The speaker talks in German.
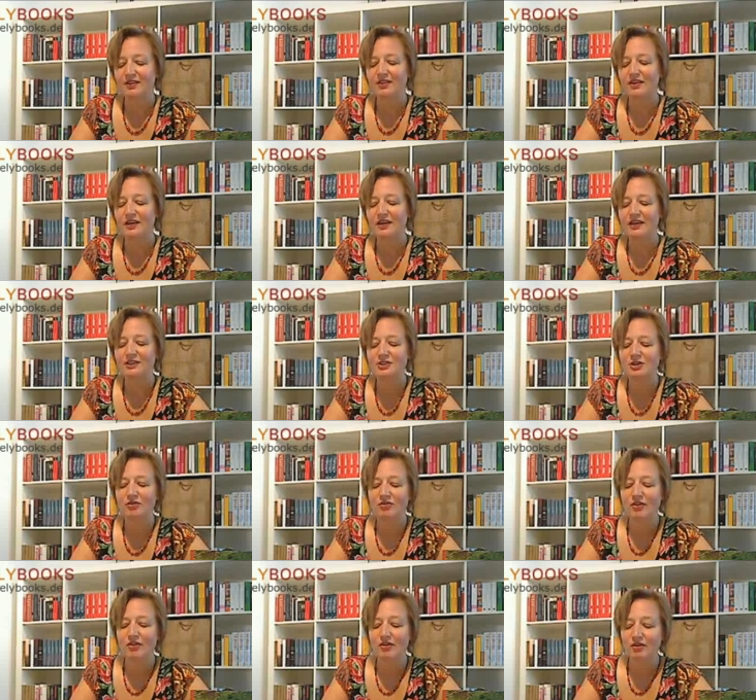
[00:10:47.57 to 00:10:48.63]
The angel
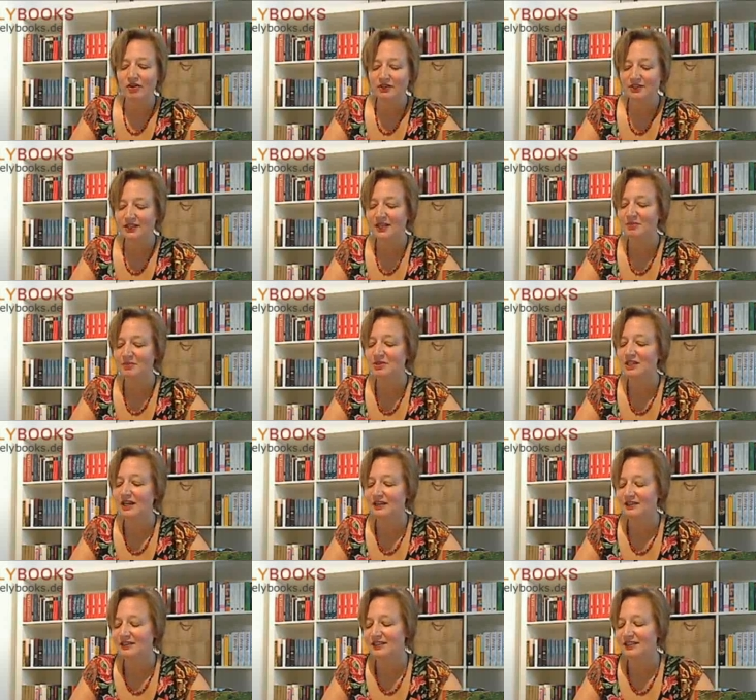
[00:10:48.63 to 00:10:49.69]
of the Lord came
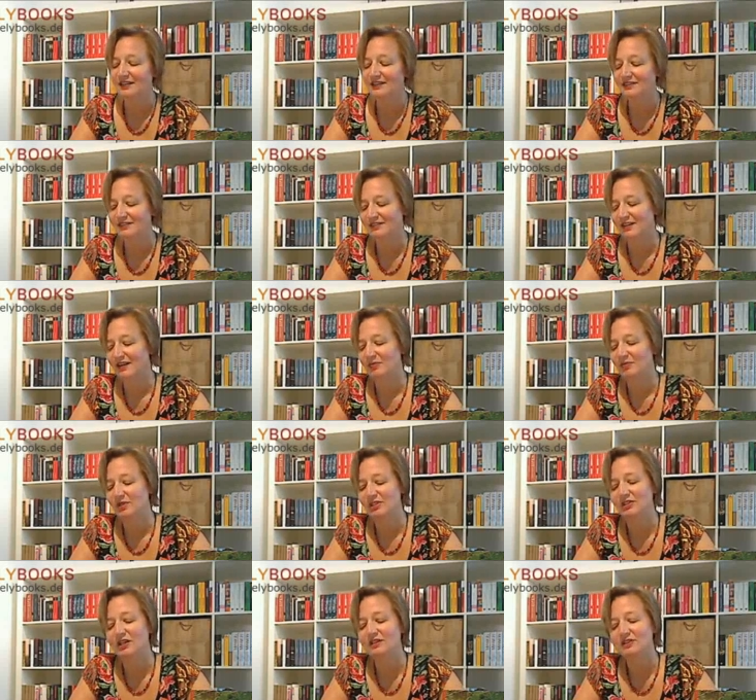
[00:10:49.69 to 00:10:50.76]
again a second time
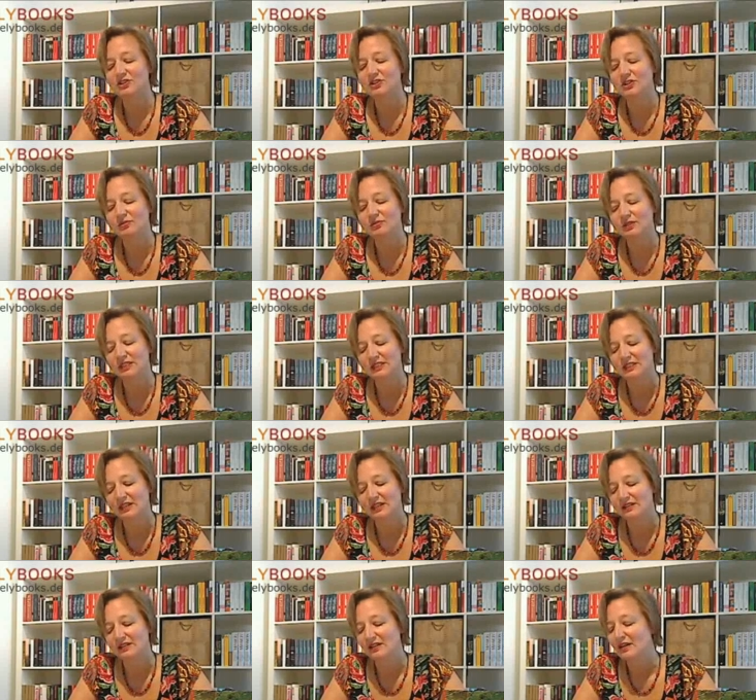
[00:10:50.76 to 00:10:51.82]
and touched him and
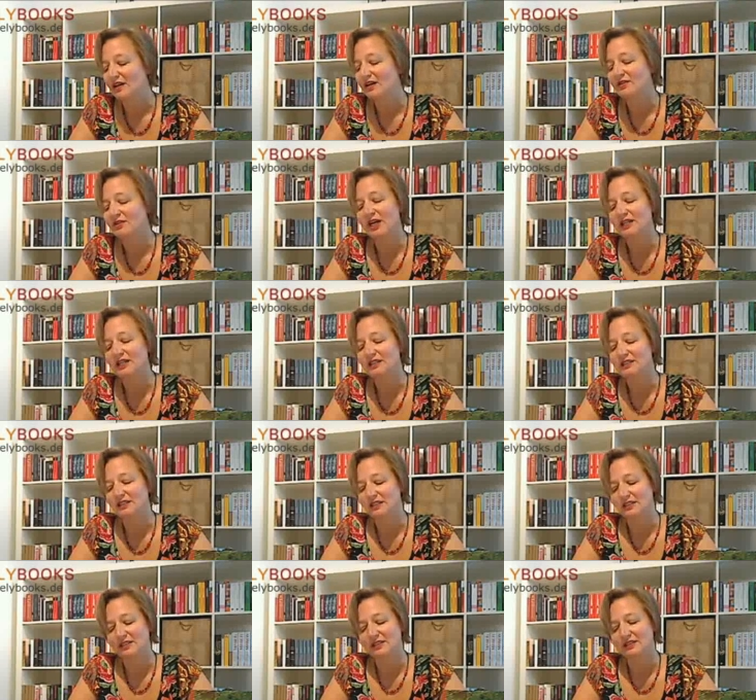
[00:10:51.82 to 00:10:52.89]
said, Arise,
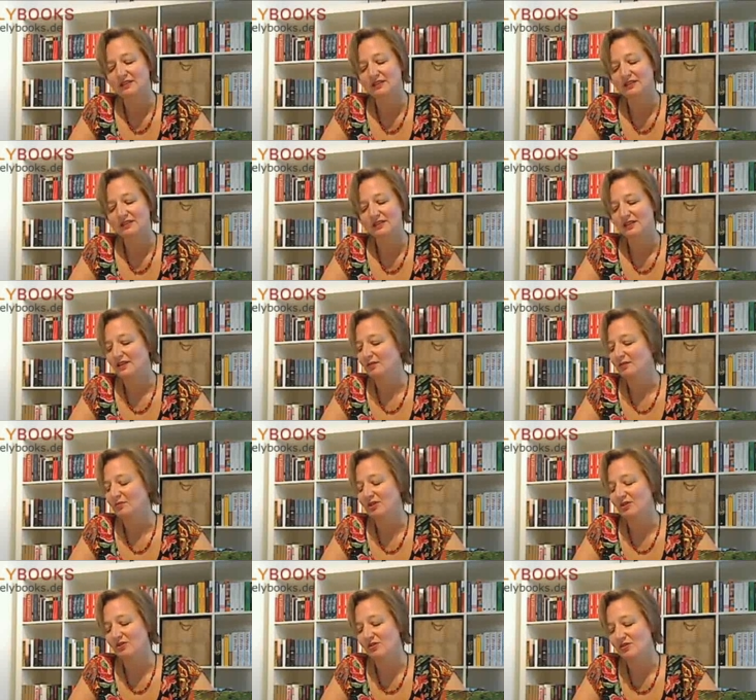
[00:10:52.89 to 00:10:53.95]
eat,
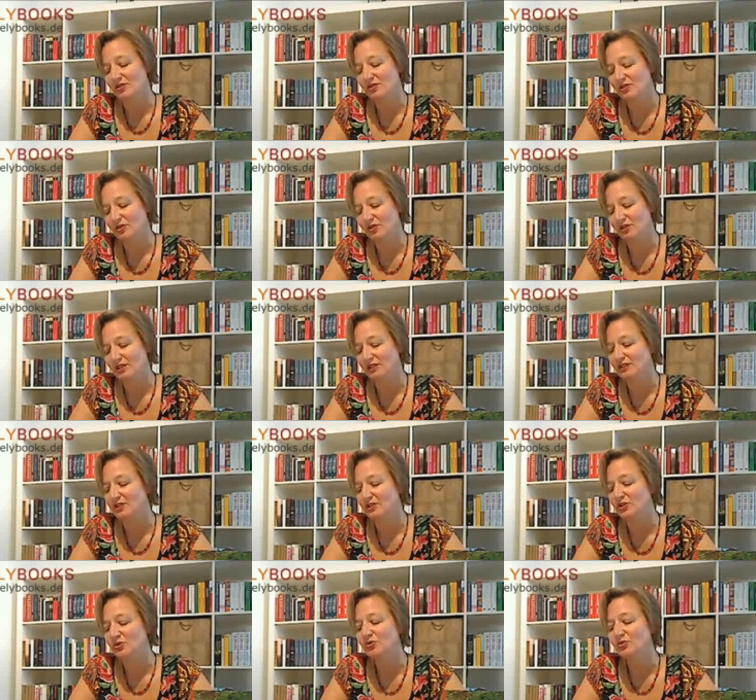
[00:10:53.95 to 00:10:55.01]
because the journey is
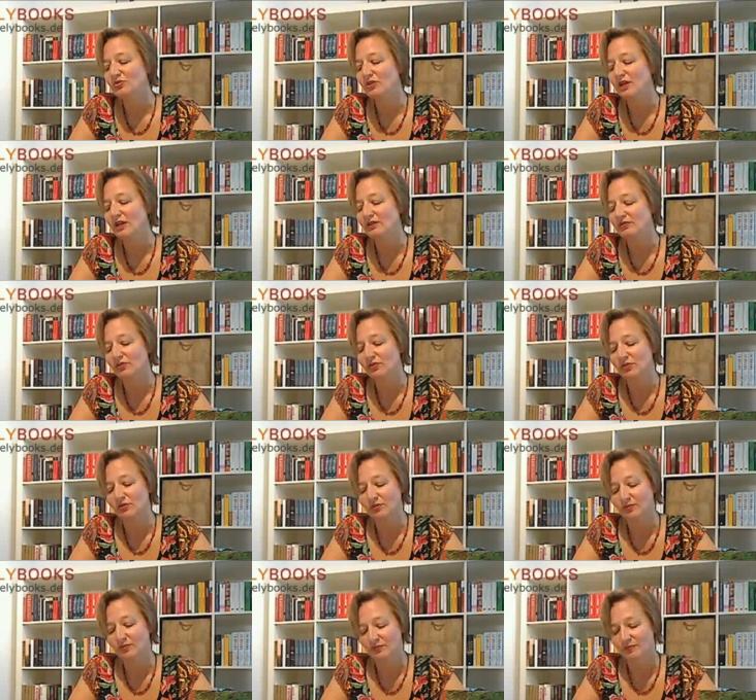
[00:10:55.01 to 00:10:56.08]
too great for you.